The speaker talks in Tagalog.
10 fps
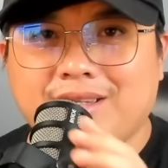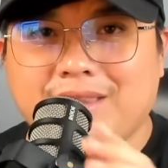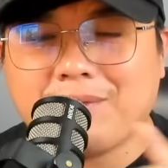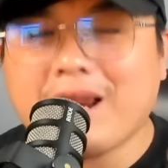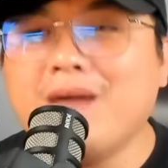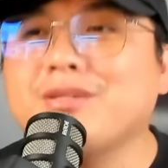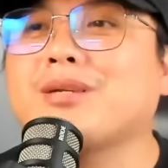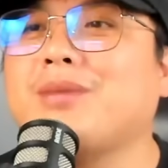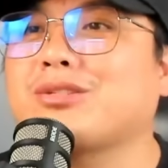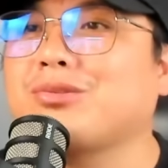Na marami
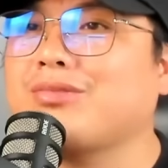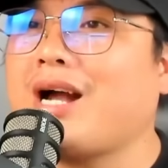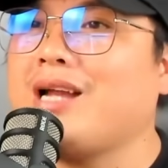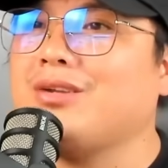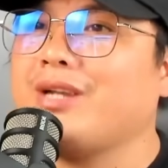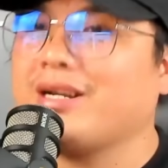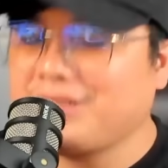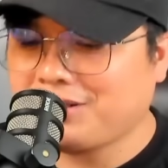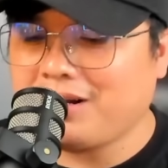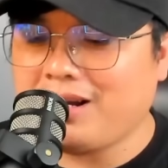sa mga sundalo ng
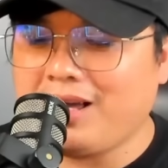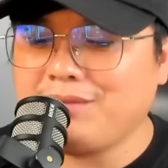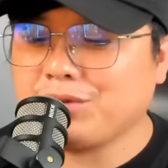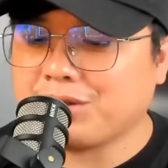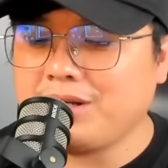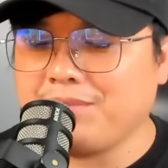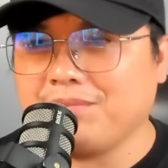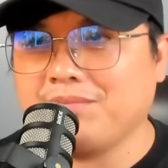Israel ay Muslim.